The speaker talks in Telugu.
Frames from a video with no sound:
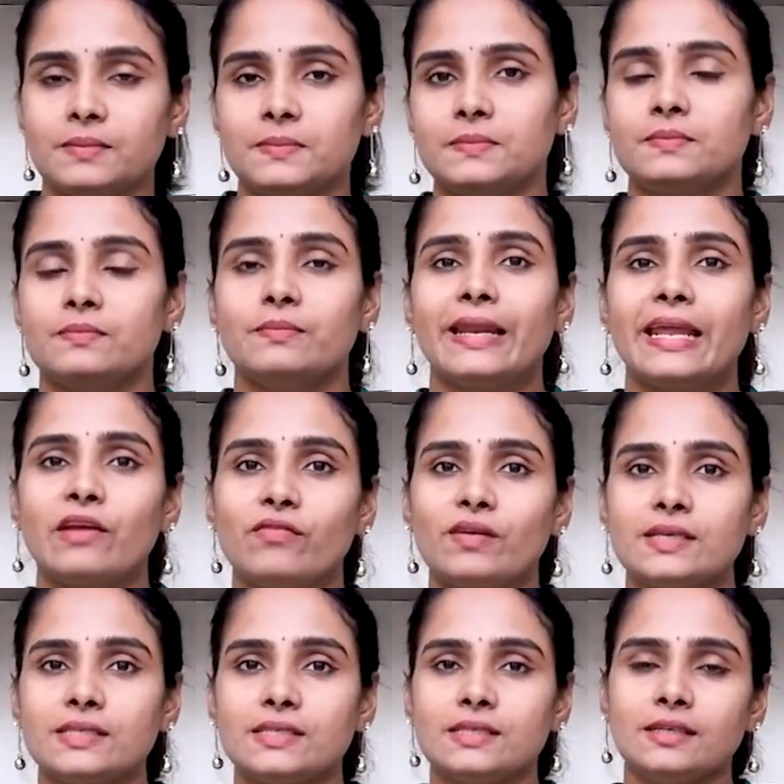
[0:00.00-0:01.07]
um,
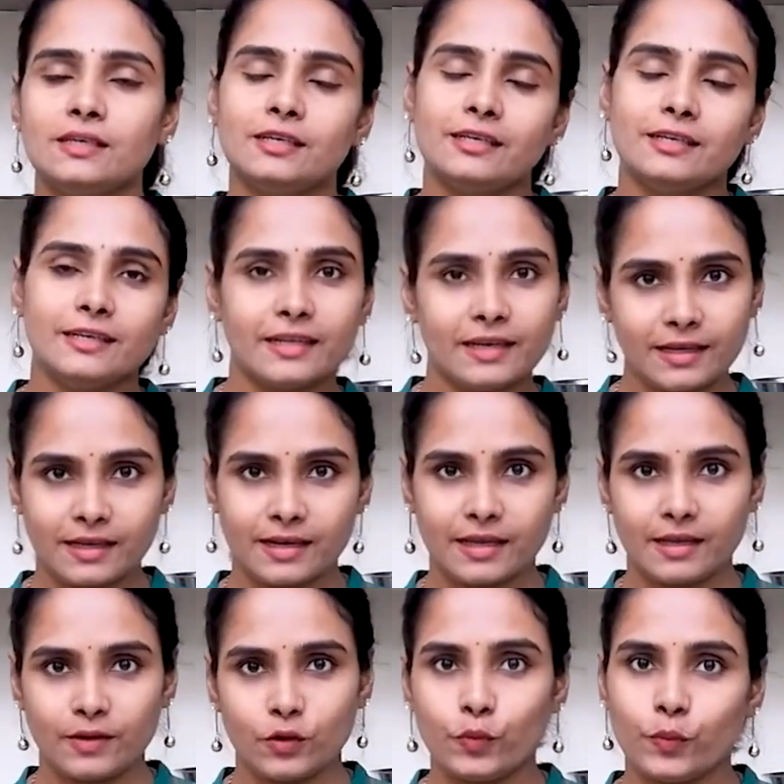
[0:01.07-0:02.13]
బ్రేక్ఫాస్ట్
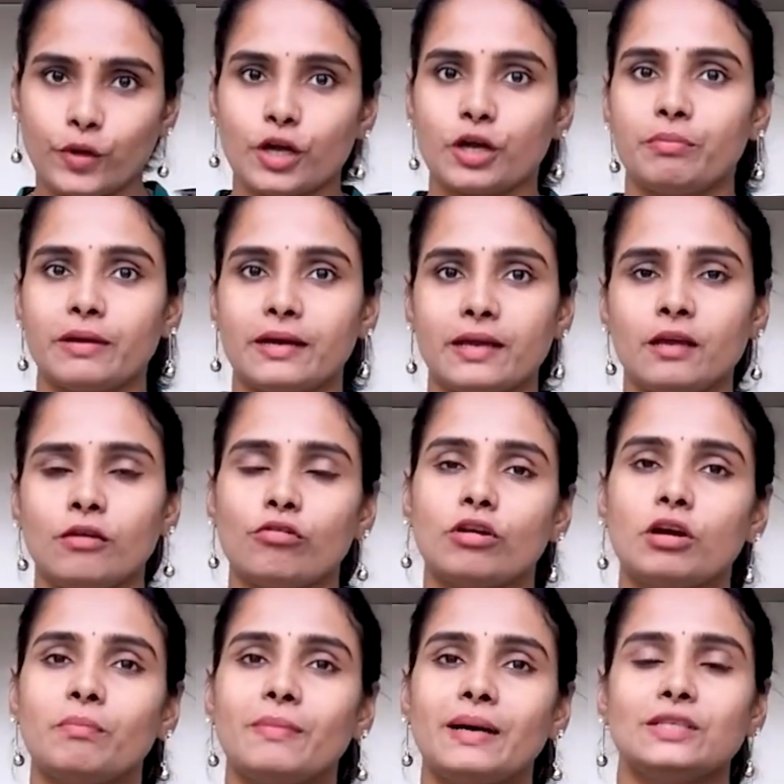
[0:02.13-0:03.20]
డిన్నర్కి ఉపయోగపడే
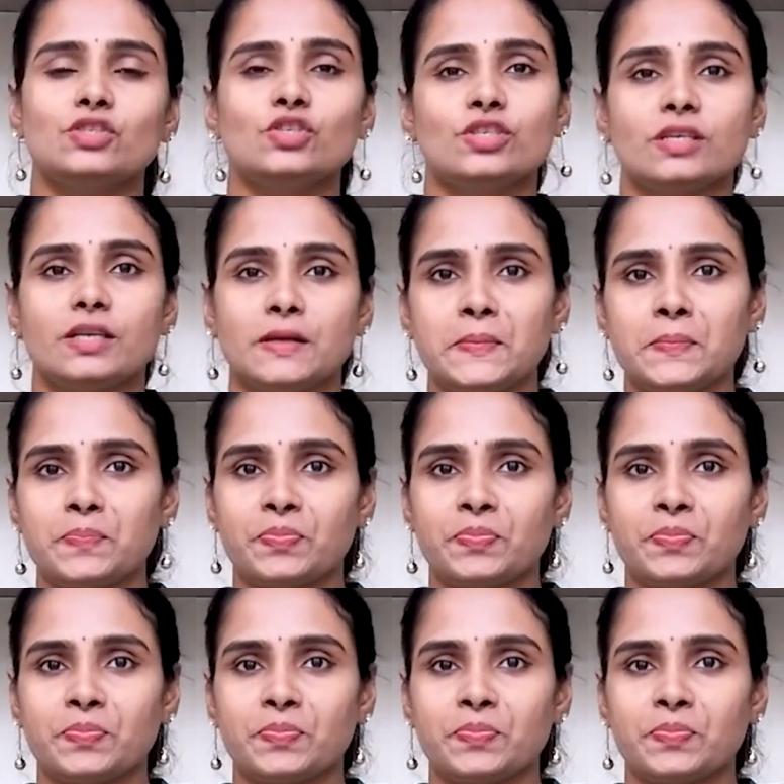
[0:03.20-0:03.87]
ఒక మంచి